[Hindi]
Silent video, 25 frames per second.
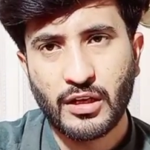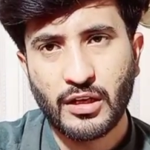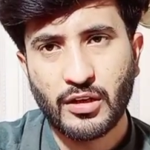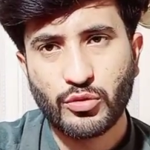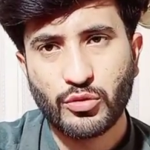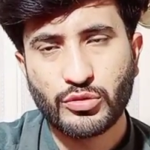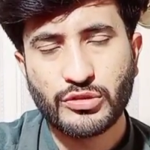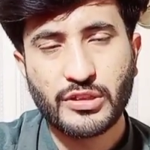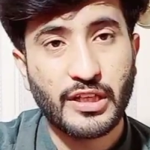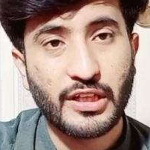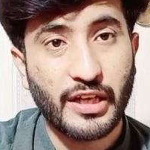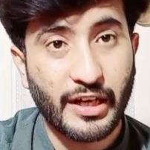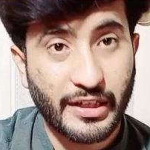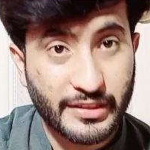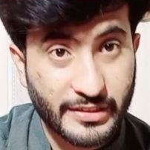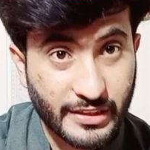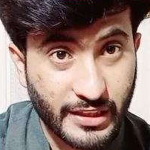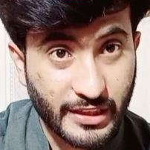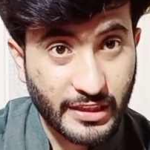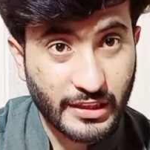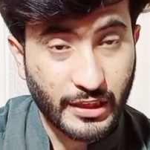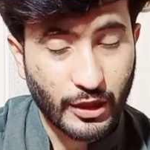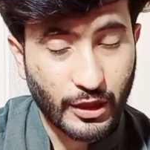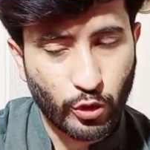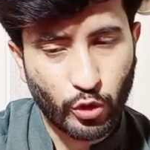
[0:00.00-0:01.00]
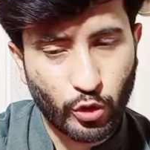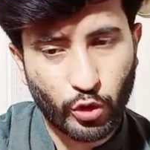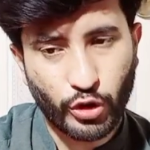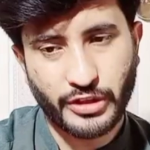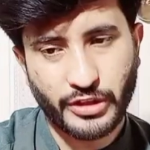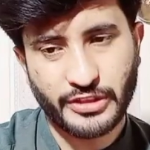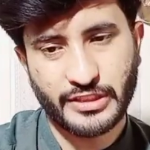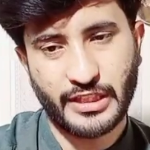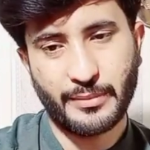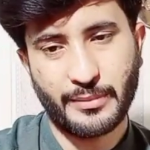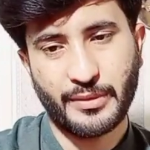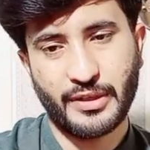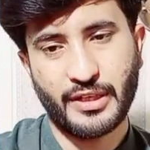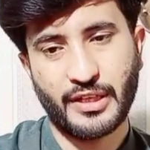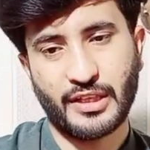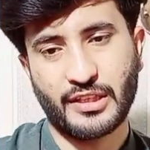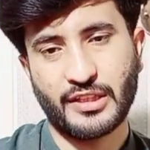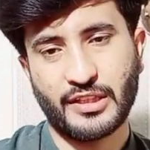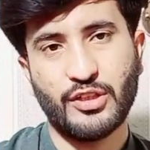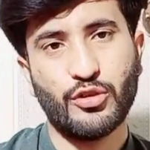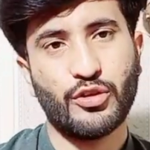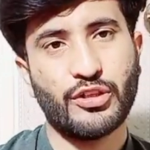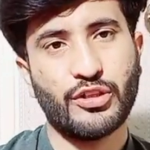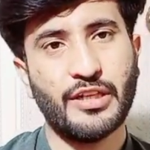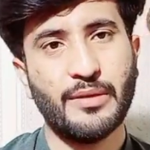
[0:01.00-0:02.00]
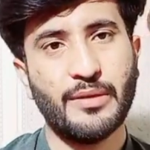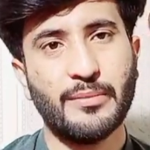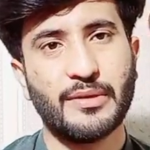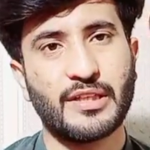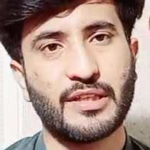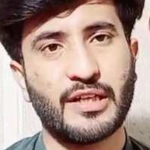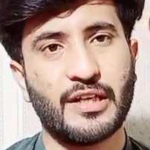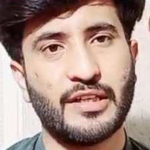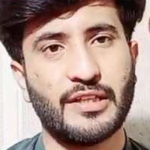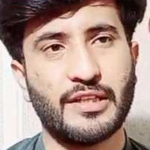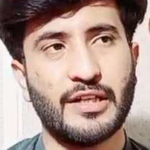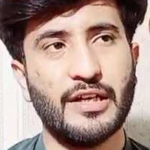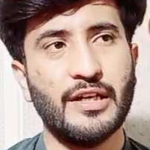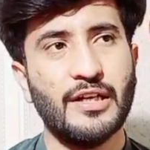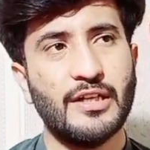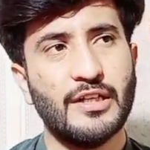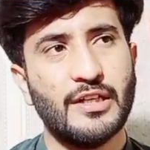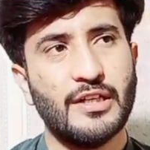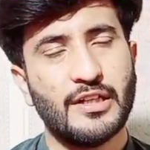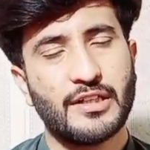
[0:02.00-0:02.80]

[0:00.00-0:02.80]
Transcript: उसकी असलियत लोगों के सामने रख दी और ये बता दिया